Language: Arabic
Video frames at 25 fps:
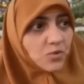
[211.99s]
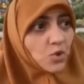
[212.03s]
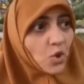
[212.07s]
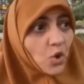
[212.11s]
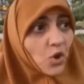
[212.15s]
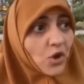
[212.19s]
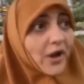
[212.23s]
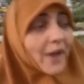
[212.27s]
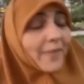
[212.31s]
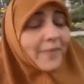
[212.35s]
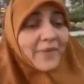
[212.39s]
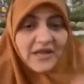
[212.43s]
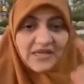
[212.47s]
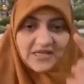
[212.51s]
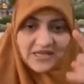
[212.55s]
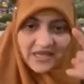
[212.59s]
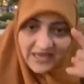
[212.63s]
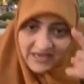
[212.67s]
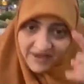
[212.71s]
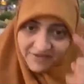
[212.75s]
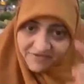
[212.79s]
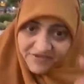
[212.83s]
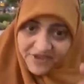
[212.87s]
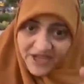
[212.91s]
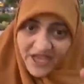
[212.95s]
تعجم
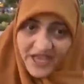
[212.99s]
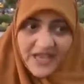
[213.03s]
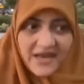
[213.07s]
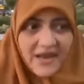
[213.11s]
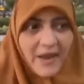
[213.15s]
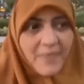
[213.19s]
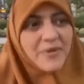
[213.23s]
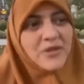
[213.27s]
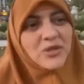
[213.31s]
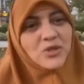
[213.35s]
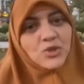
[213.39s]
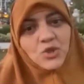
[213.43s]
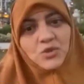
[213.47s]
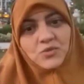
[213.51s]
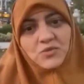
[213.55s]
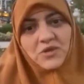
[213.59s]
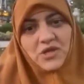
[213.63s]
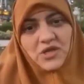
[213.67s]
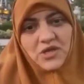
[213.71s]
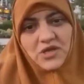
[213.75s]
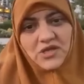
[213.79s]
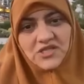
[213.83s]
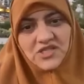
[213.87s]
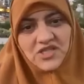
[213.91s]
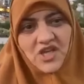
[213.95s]
عرفت خير يا بنتي
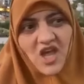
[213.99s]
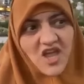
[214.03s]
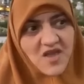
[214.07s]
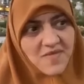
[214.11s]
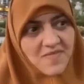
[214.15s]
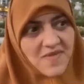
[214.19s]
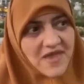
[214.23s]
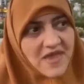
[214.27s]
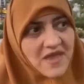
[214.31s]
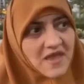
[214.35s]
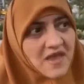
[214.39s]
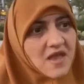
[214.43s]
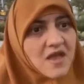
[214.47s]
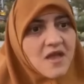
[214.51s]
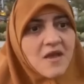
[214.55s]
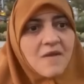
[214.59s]
انصحي بيه